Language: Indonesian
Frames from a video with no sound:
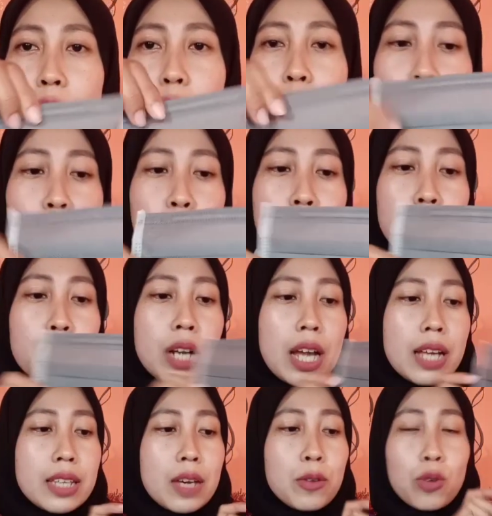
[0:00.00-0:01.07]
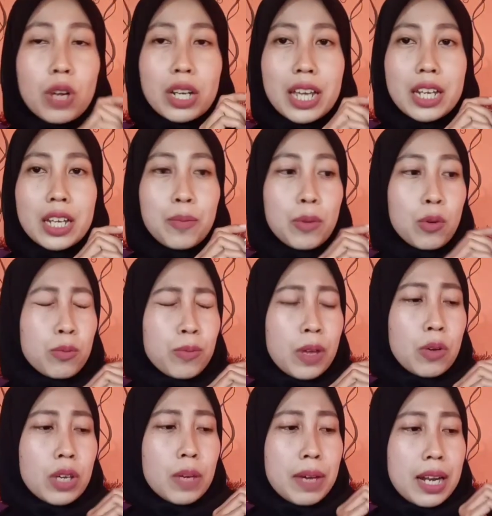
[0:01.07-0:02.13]
Untuk penggunaannya untuk kalian yang belum
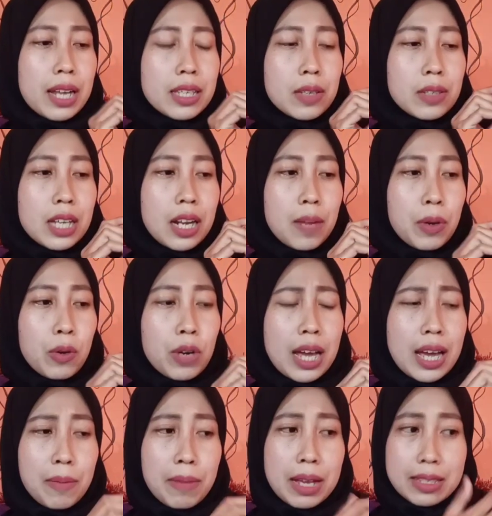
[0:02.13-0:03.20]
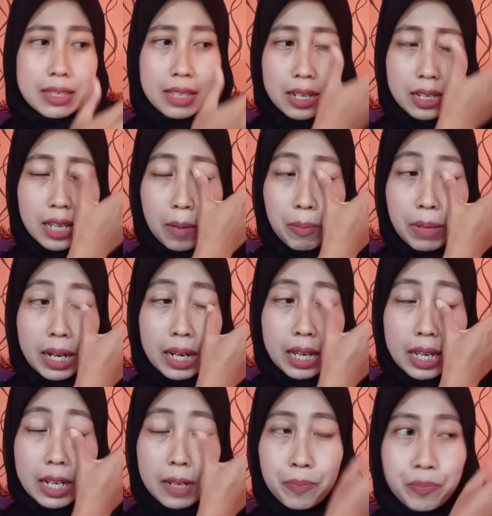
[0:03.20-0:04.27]
tahu gimana sih cara menggunakan masker yang
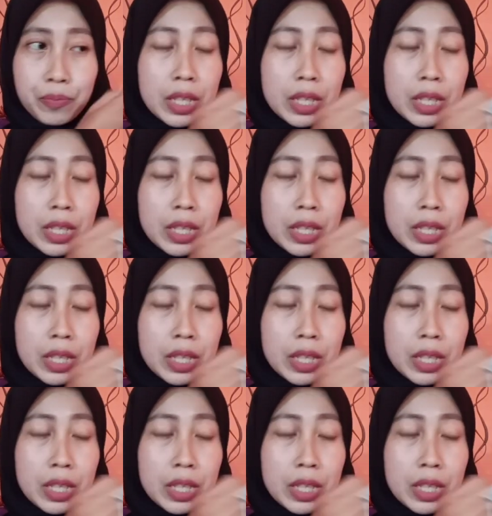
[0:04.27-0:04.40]
benar,